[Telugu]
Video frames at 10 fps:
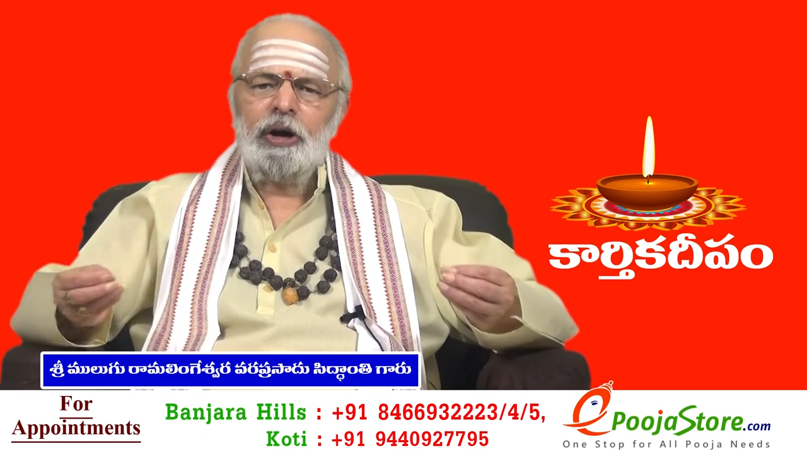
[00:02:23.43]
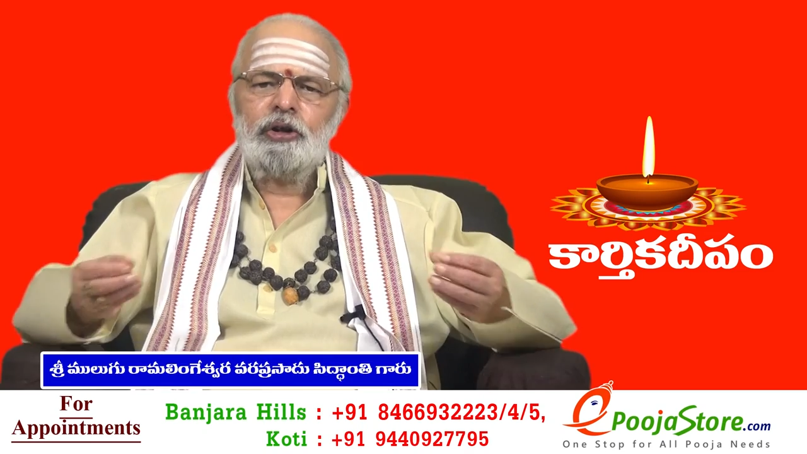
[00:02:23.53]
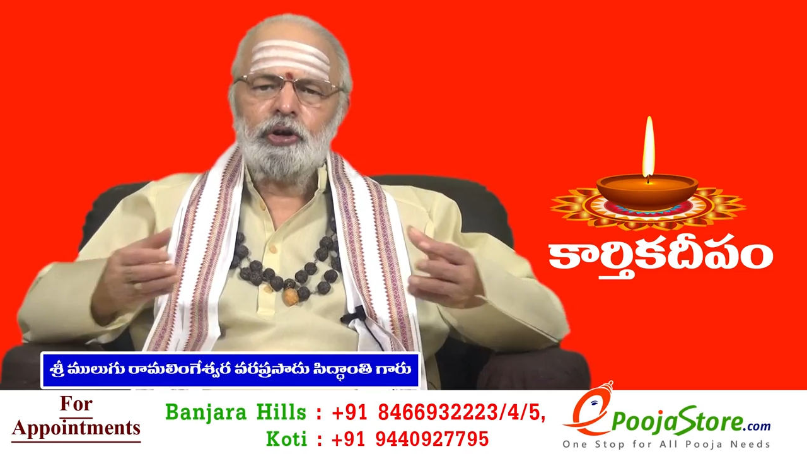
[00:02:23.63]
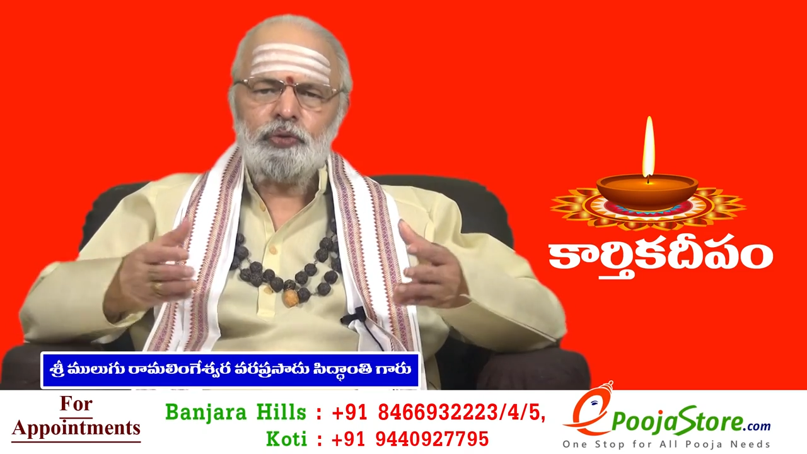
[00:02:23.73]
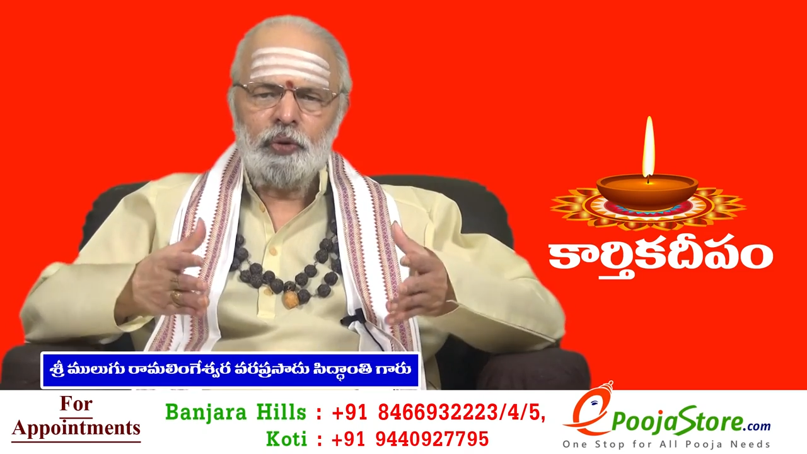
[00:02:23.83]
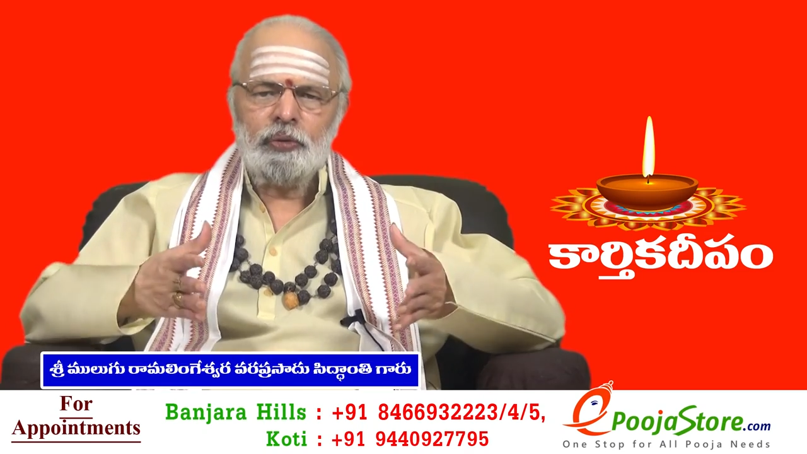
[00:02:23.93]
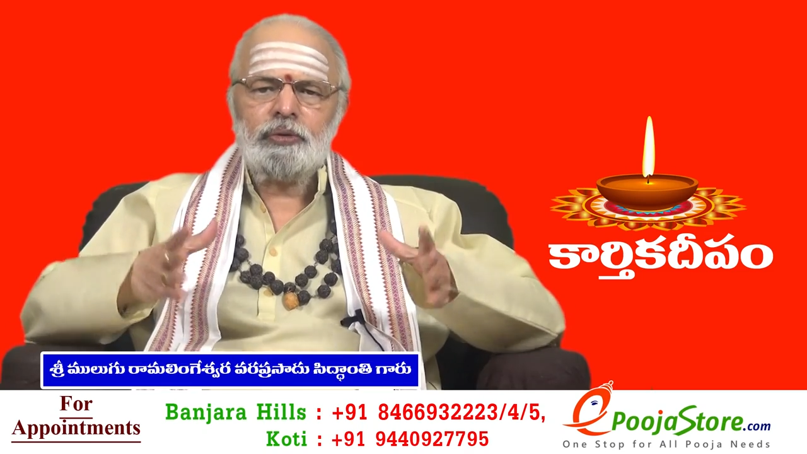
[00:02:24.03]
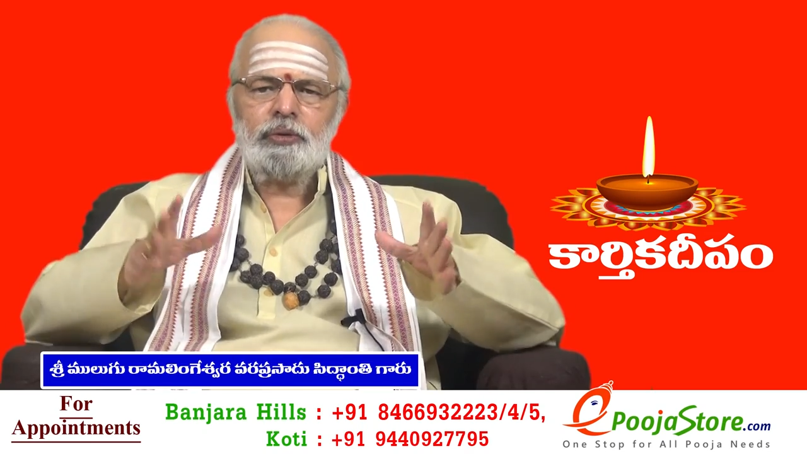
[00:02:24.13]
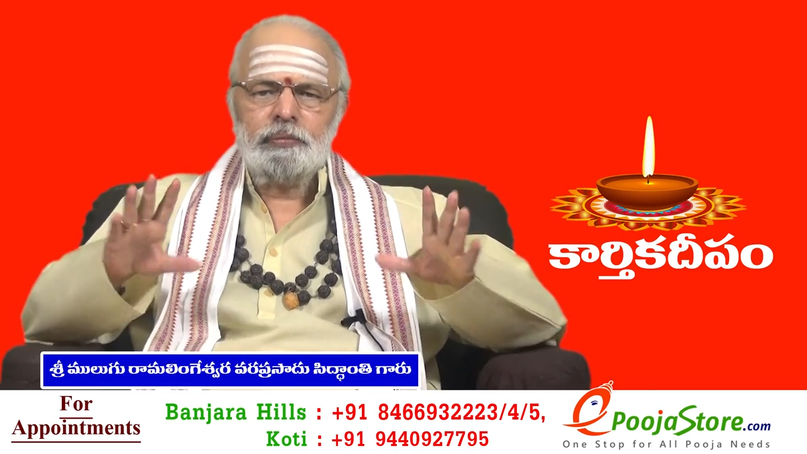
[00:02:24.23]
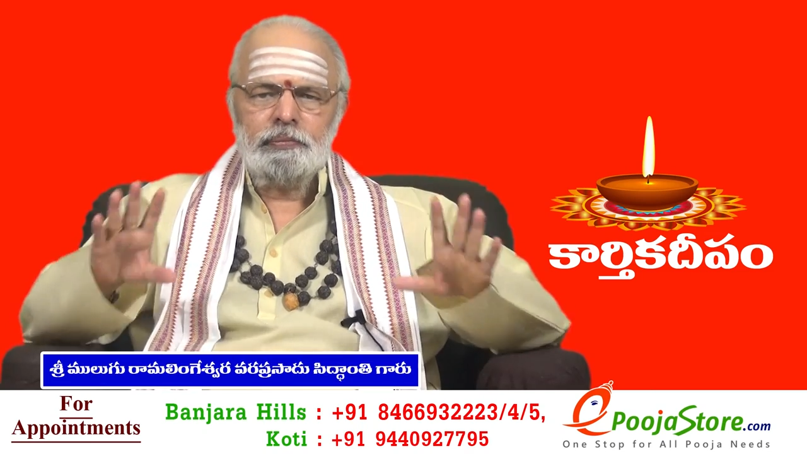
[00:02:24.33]
వాళ్ళు
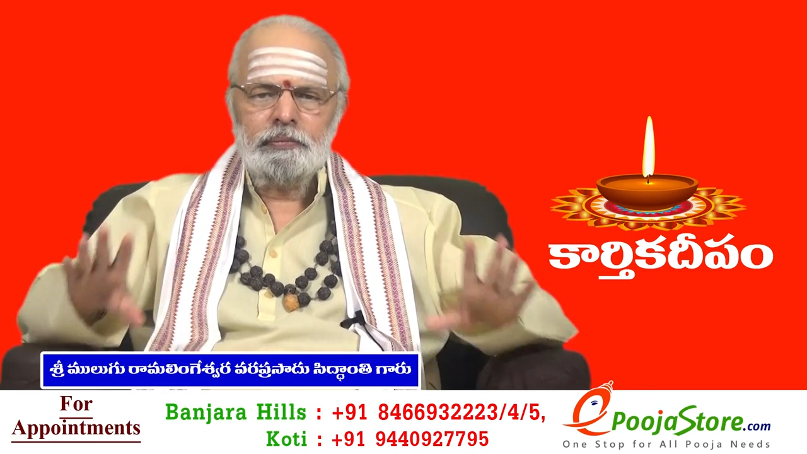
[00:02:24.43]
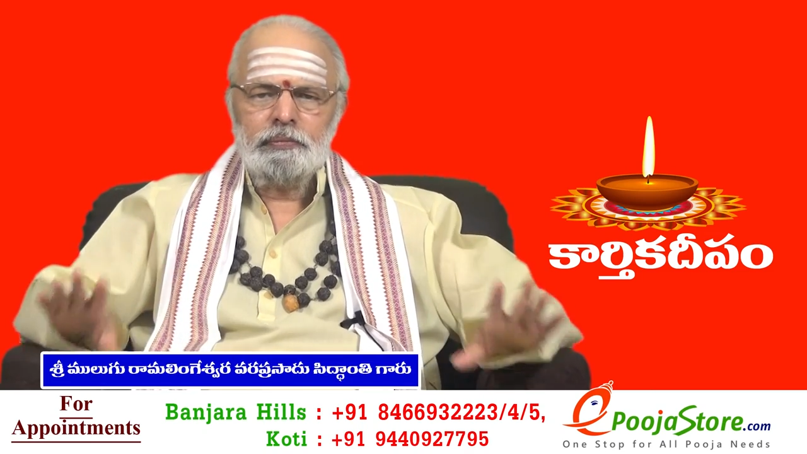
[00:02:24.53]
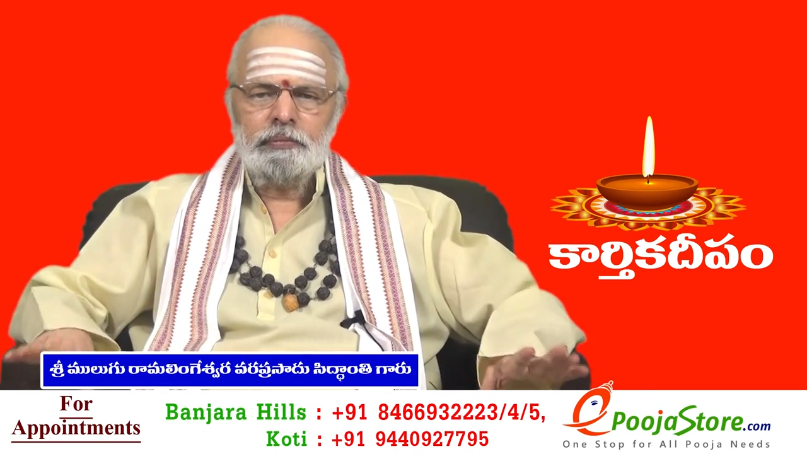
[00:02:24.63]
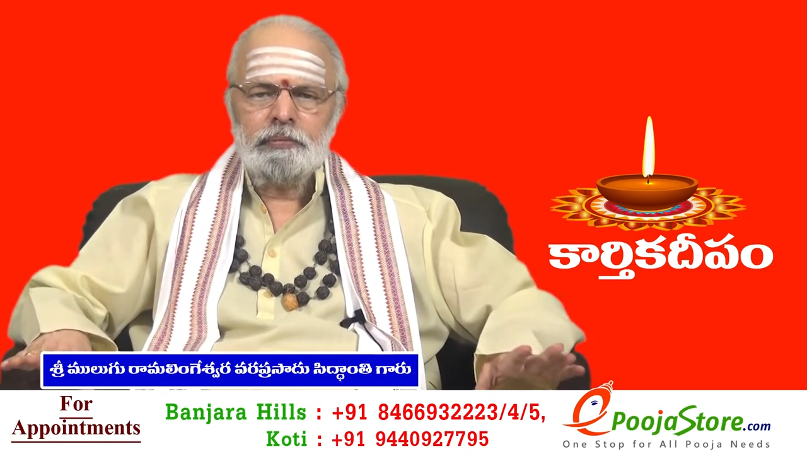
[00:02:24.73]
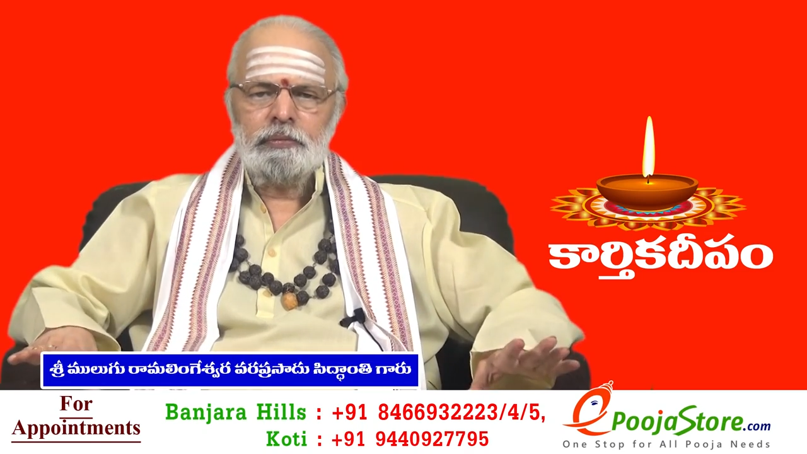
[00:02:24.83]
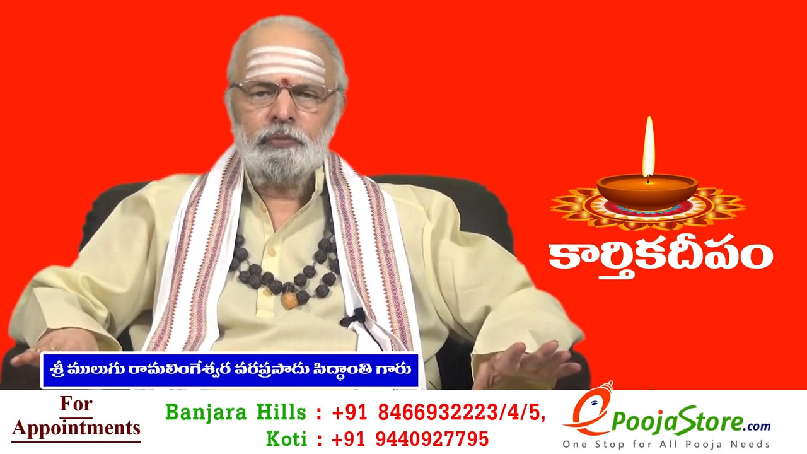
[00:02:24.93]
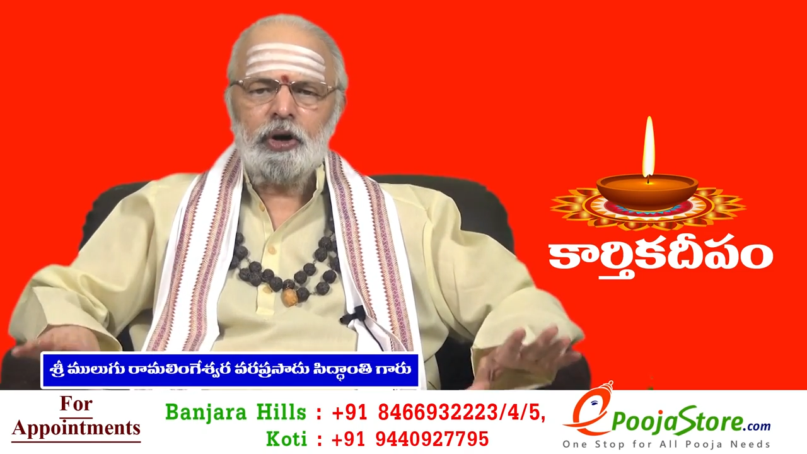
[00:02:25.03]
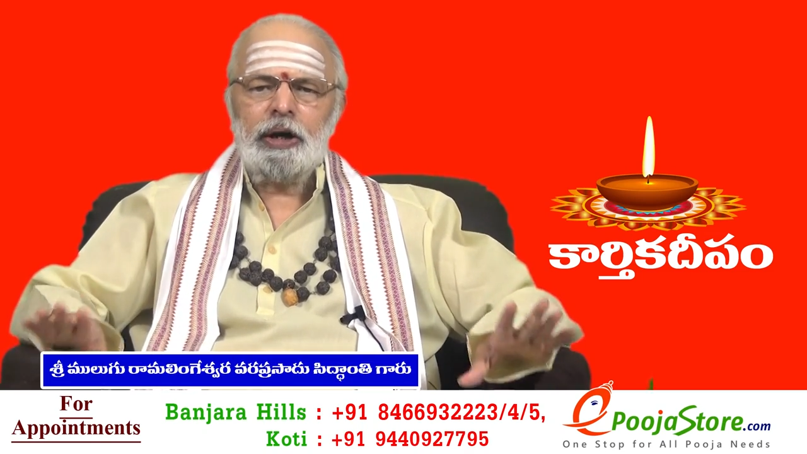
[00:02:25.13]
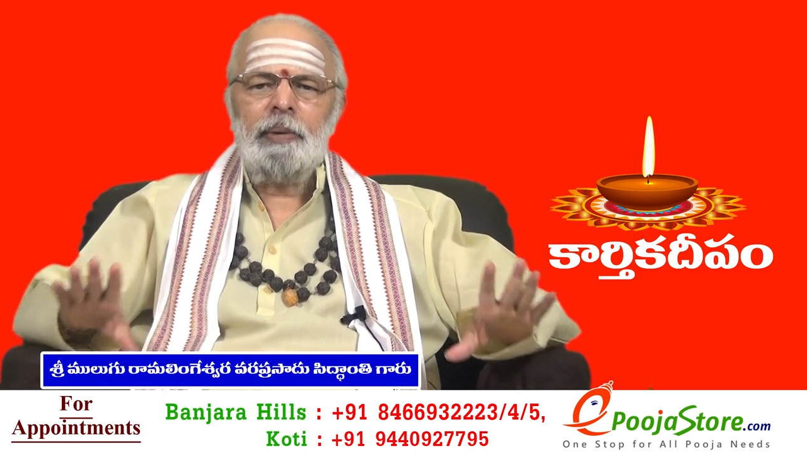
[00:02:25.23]
చేసుకోవచ్చు ఒక